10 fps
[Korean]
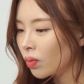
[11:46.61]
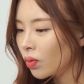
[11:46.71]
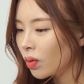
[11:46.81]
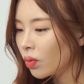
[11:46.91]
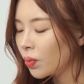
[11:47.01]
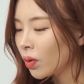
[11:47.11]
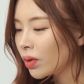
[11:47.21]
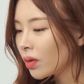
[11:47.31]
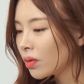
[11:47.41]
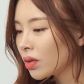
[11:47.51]
뭔가 뭐
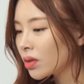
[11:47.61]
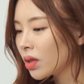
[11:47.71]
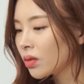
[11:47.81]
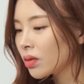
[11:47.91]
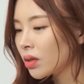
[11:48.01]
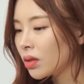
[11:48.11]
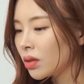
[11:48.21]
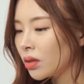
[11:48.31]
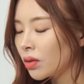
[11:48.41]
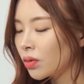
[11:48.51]
별다른 디자인은
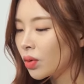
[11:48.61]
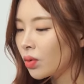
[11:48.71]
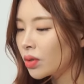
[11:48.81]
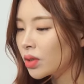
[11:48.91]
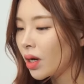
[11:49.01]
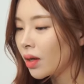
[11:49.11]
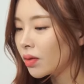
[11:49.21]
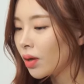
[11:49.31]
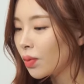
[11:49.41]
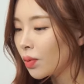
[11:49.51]
사실 되어 있지
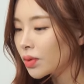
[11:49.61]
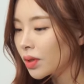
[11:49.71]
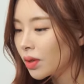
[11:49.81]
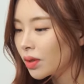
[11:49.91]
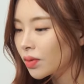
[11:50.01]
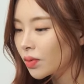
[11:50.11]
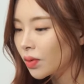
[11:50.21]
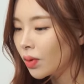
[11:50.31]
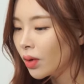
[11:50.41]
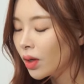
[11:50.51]
않다고 생각이 들어요.